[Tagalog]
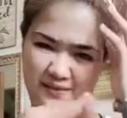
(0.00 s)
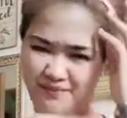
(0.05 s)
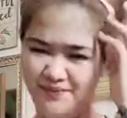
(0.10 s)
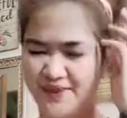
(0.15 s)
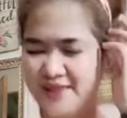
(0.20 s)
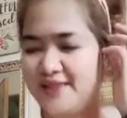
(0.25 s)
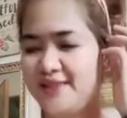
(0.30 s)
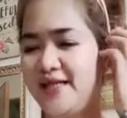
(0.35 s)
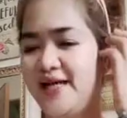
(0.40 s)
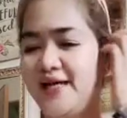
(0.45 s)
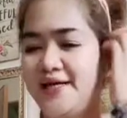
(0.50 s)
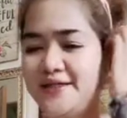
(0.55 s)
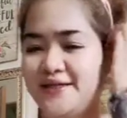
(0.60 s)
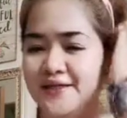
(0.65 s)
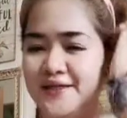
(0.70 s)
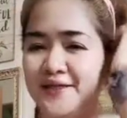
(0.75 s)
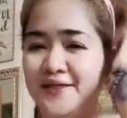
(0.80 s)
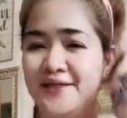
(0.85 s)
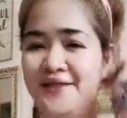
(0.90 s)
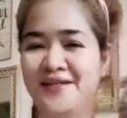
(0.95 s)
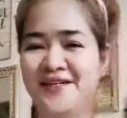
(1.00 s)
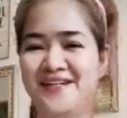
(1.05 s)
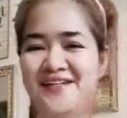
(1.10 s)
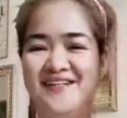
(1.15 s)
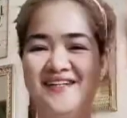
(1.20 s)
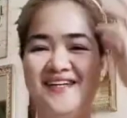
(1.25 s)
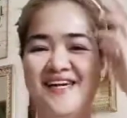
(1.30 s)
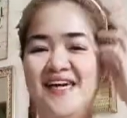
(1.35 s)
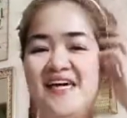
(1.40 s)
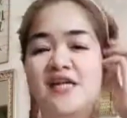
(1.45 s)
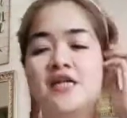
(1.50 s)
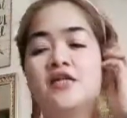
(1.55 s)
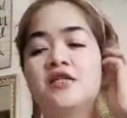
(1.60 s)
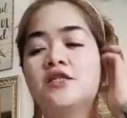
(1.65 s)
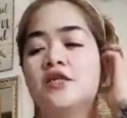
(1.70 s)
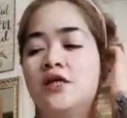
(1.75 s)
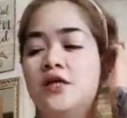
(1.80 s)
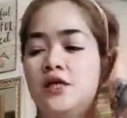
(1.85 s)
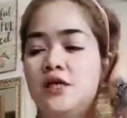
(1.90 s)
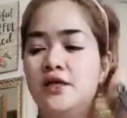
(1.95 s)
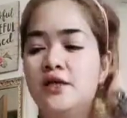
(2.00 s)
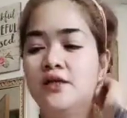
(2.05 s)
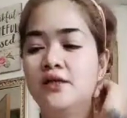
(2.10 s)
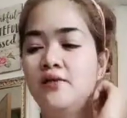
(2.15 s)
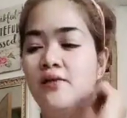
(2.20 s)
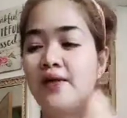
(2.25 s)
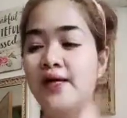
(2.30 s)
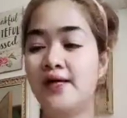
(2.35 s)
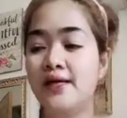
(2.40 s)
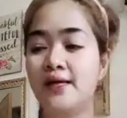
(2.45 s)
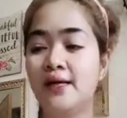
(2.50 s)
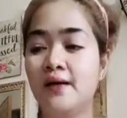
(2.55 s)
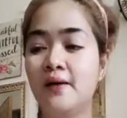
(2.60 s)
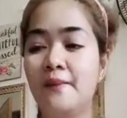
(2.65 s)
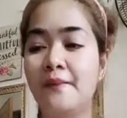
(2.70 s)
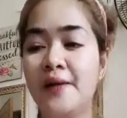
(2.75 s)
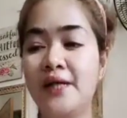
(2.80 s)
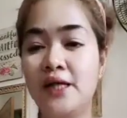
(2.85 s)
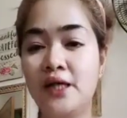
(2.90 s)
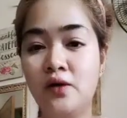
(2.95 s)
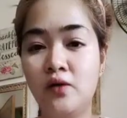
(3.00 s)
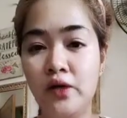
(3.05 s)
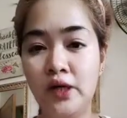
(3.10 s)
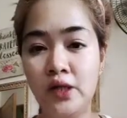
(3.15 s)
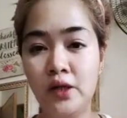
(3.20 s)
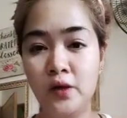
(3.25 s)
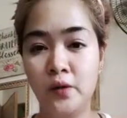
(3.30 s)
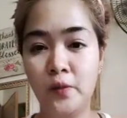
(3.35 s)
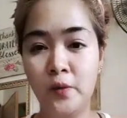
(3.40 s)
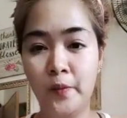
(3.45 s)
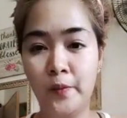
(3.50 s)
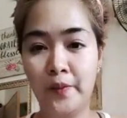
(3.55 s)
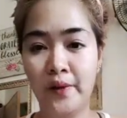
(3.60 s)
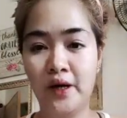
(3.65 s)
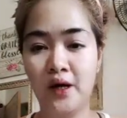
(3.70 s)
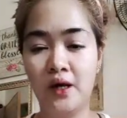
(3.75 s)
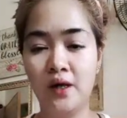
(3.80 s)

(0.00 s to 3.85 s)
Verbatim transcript: basta So, ayun. Wala nang paligoy-ligoy pa.